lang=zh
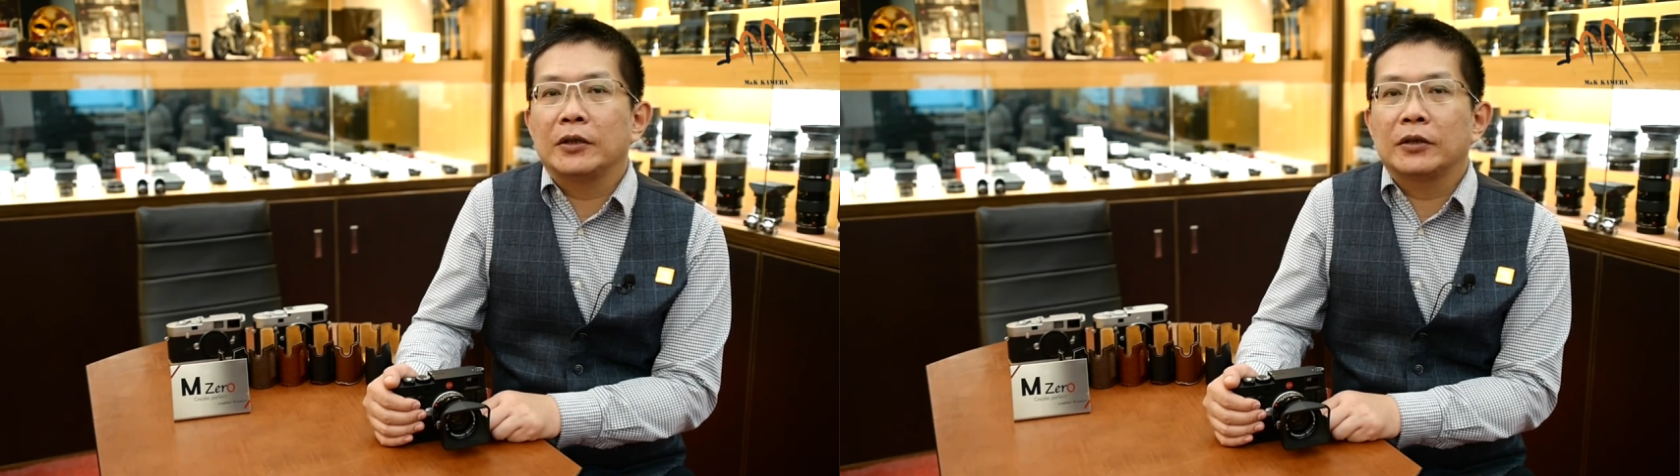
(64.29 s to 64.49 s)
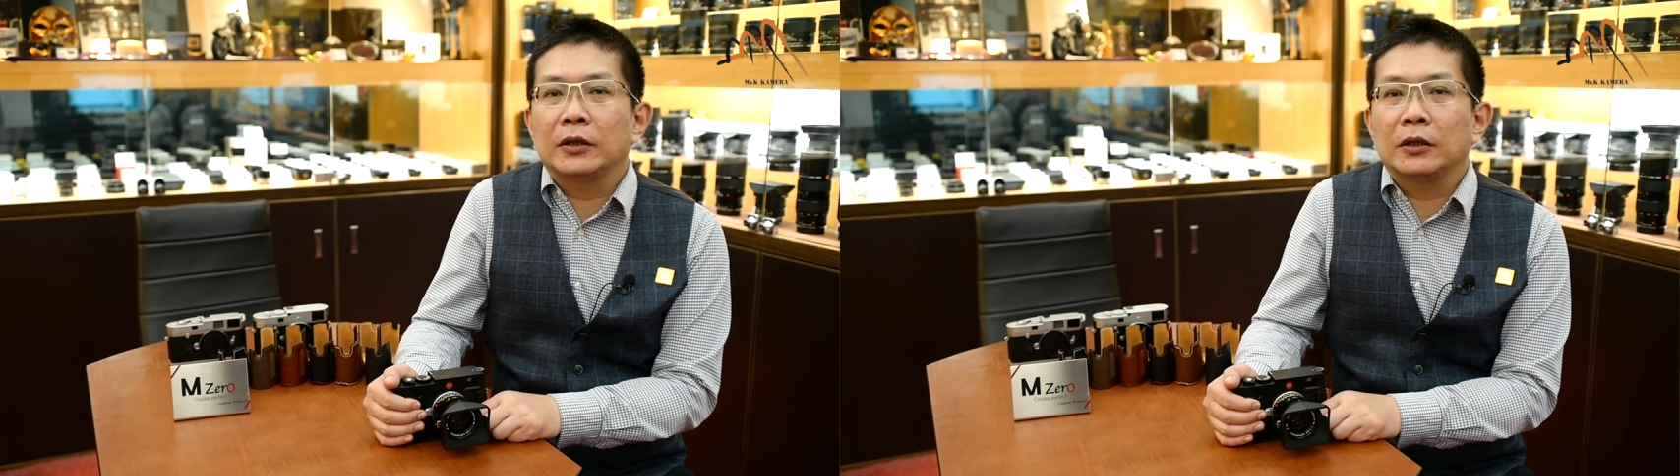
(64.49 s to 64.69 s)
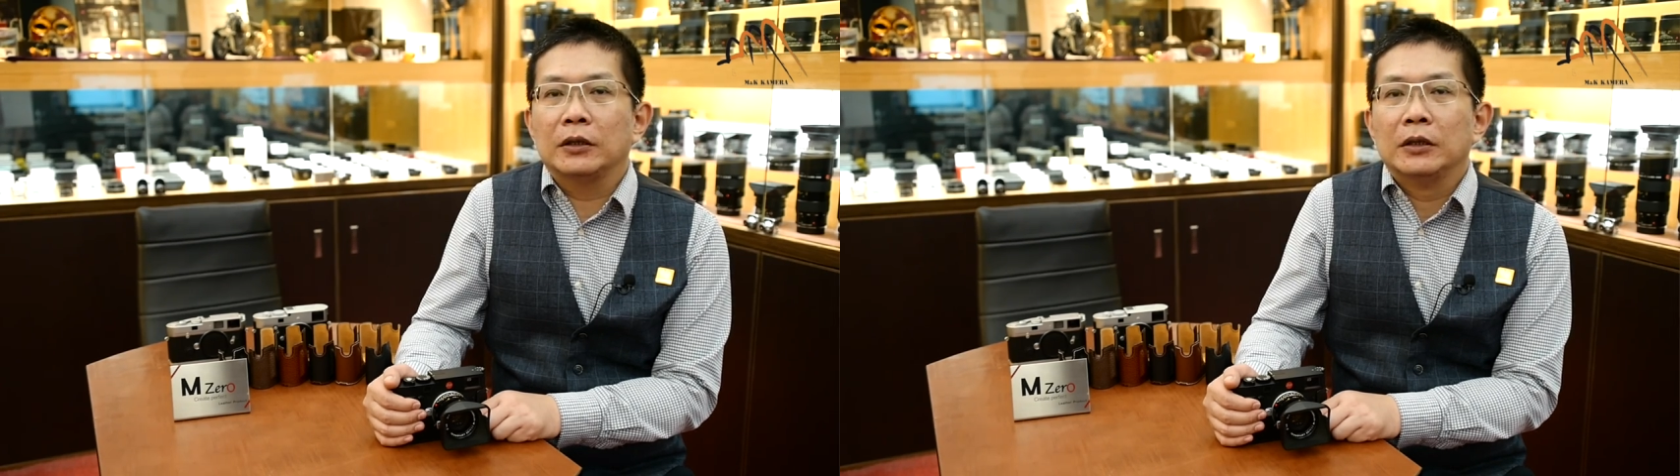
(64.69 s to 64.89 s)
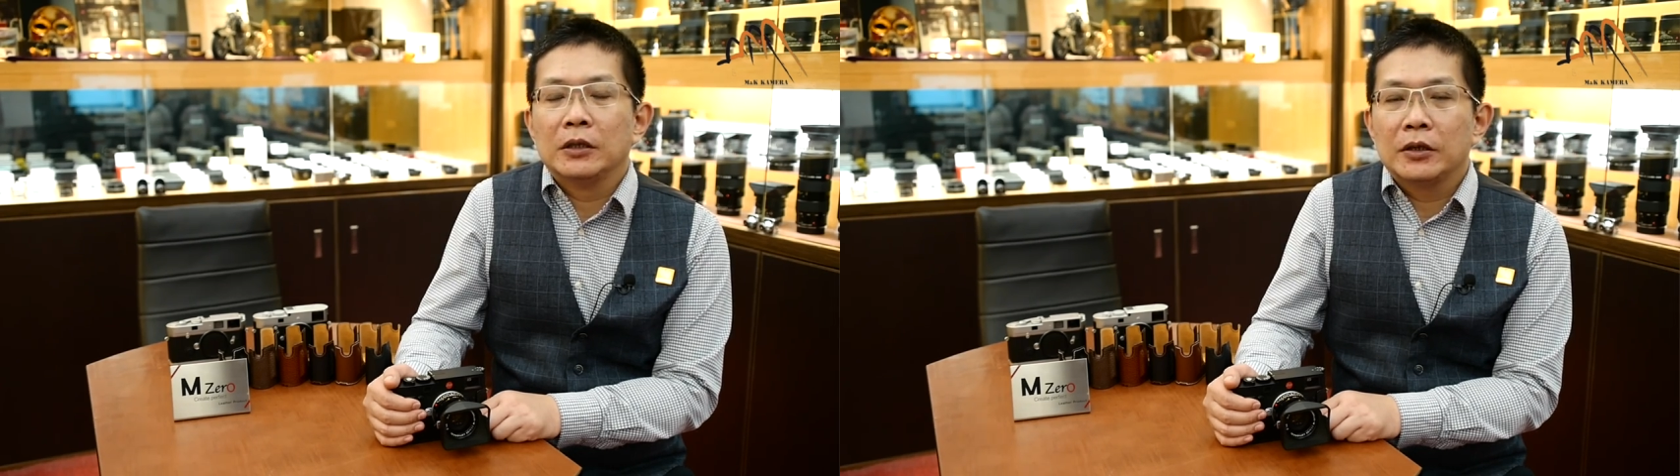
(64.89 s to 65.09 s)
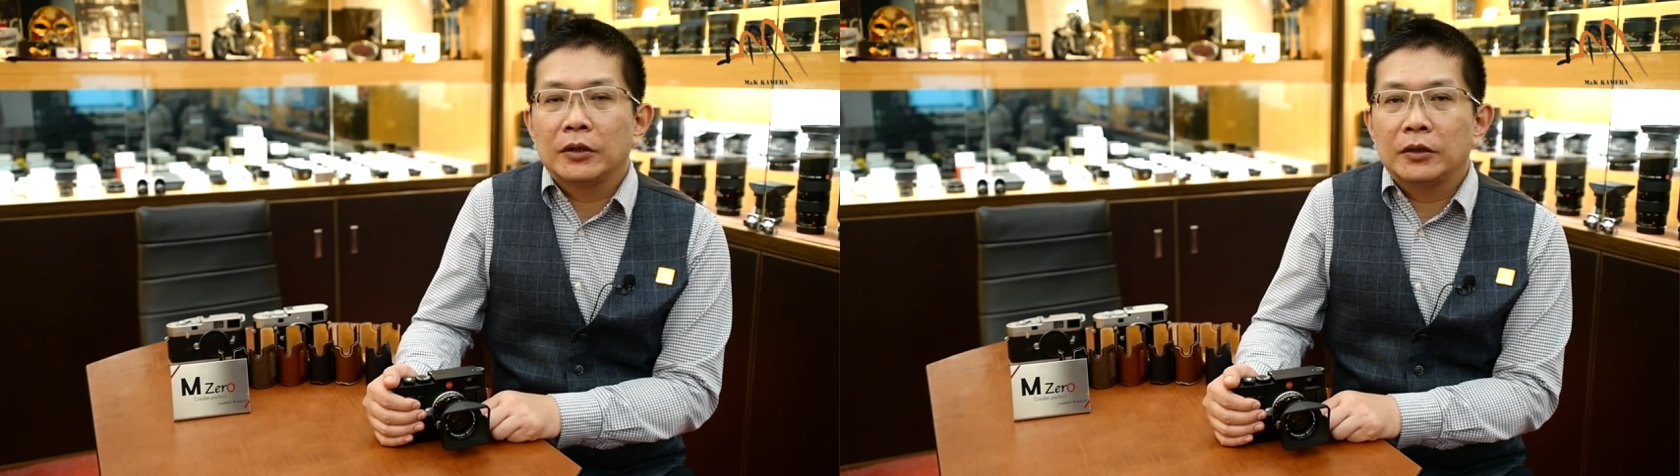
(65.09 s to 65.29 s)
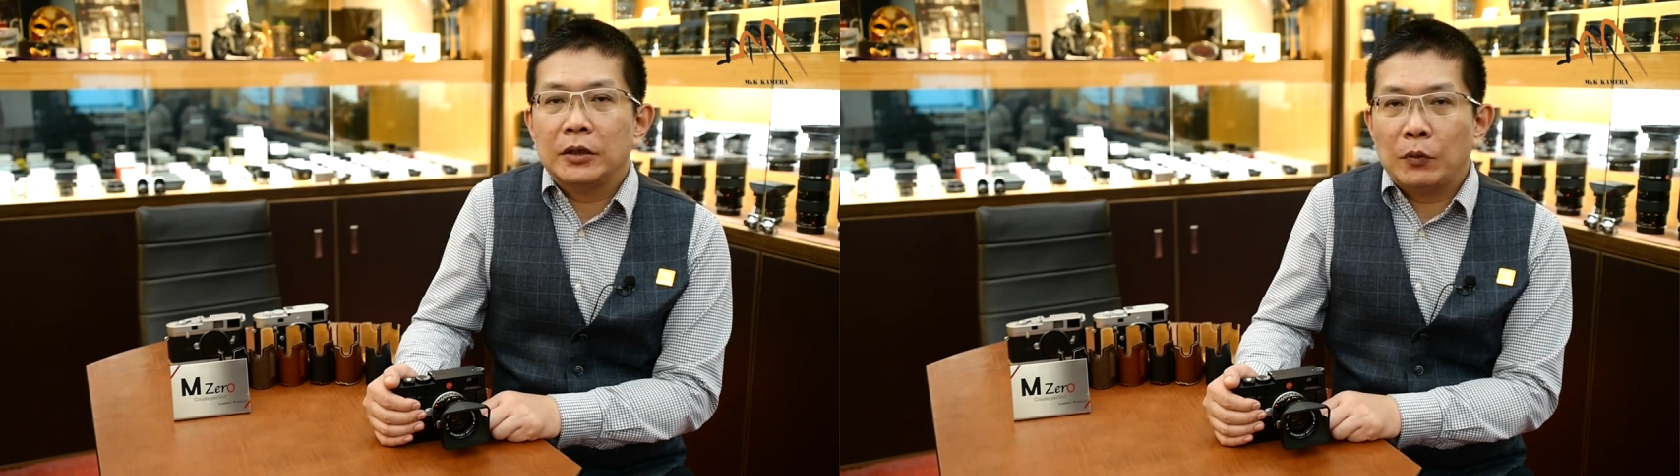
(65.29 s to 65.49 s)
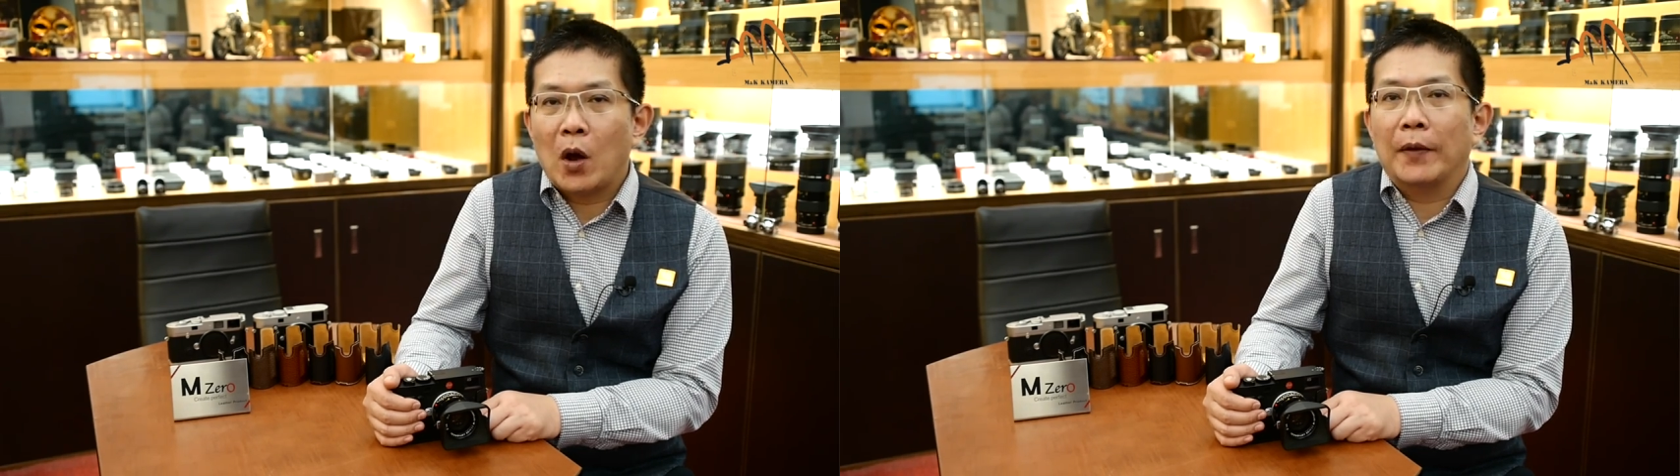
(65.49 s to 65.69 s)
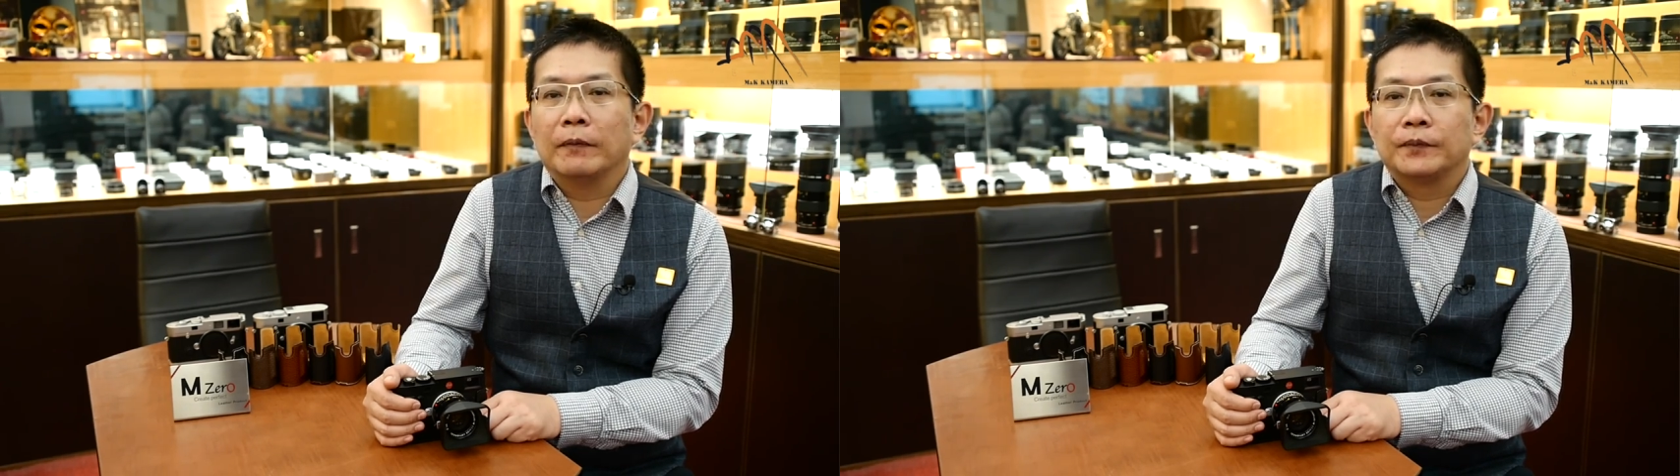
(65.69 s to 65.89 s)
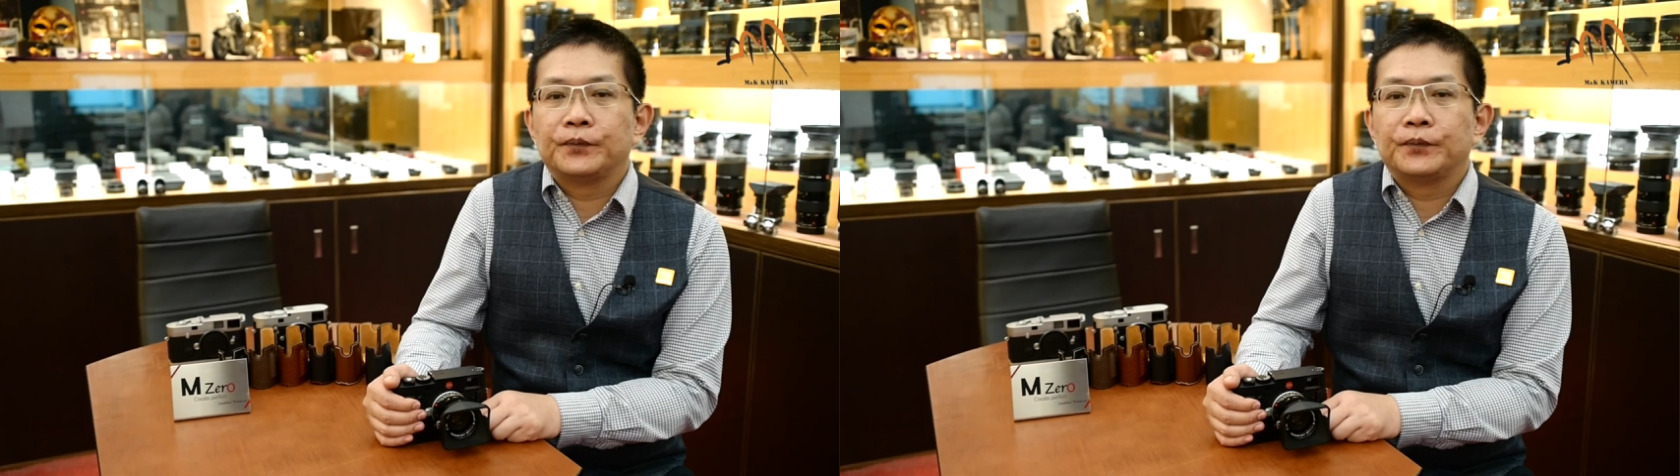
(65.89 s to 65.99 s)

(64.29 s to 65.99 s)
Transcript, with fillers: 是一万，